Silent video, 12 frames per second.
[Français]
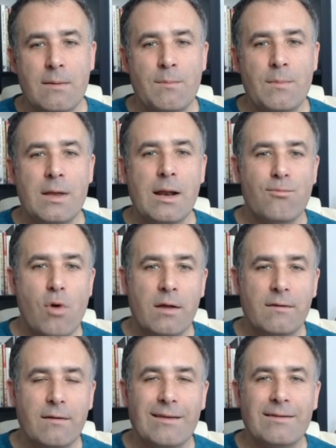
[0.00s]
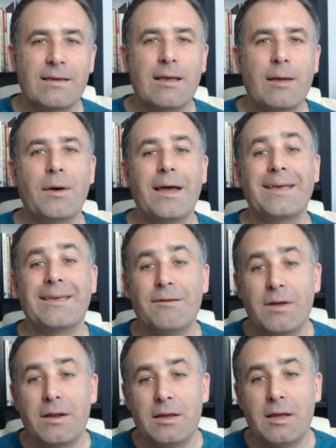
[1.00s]
mais la pointe, c'est qu'après
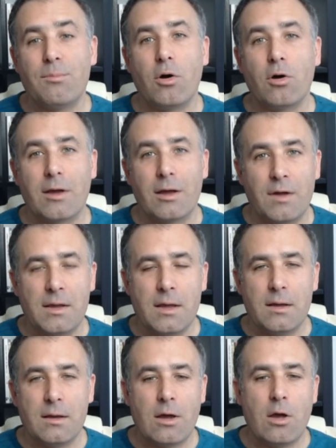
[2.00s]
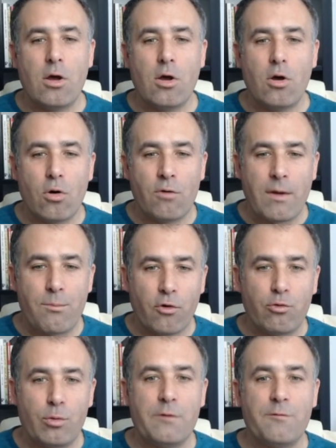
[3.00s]
cavalier prend cavalier, on va
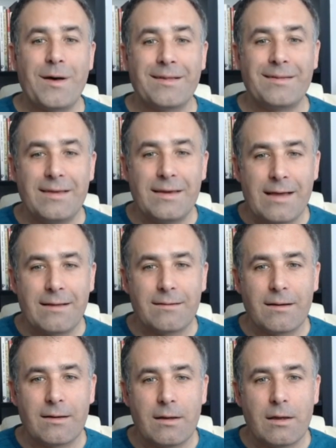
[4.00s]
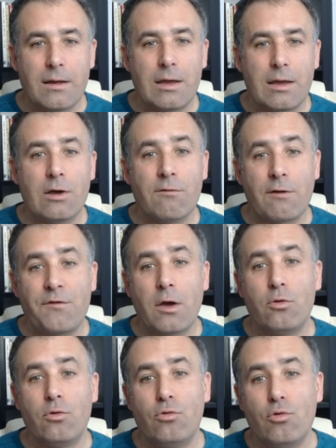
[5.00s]
poursuivre par d4, et on va
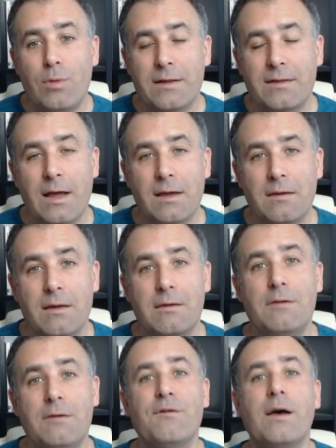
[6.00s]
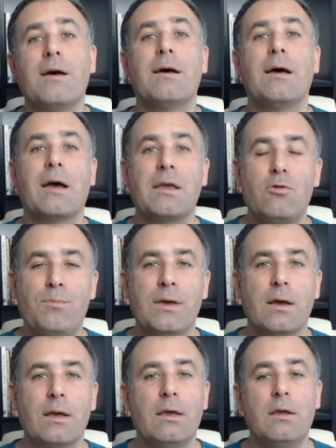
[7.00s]
faire une double attaque qui va
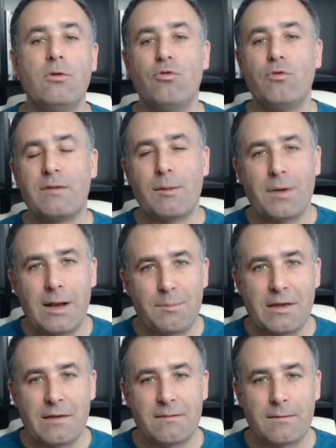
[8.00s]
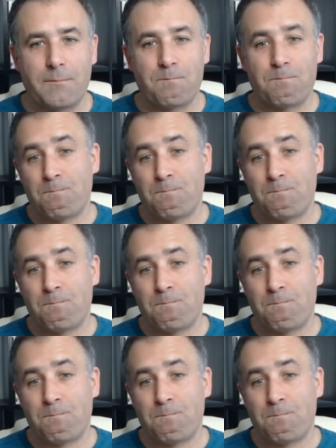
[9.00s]
récupérer juste après la pièce.